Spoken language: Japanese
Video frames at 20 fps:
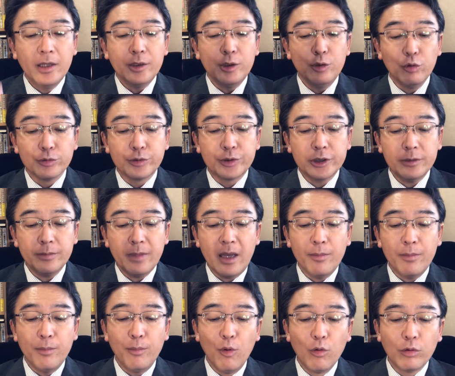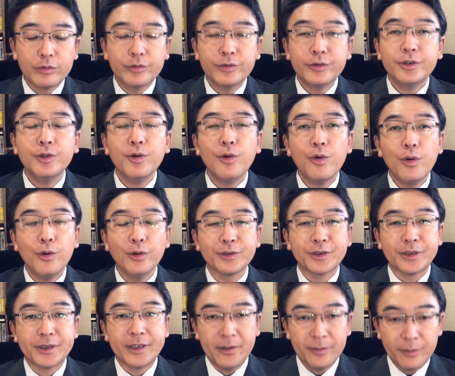4つ目、目標を
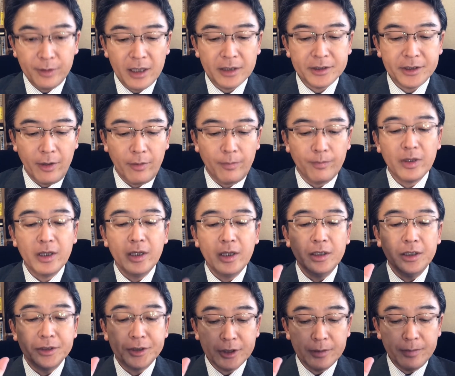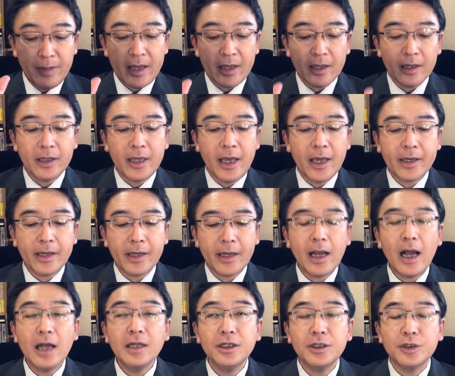設定せよ。5つ目、結
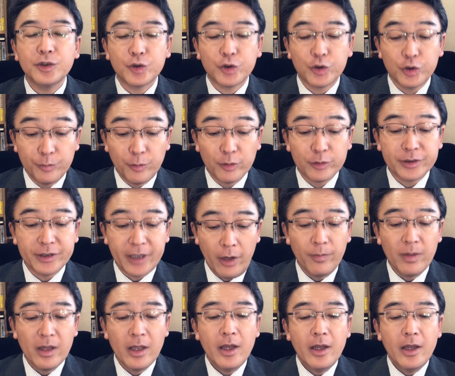果に注目せよ。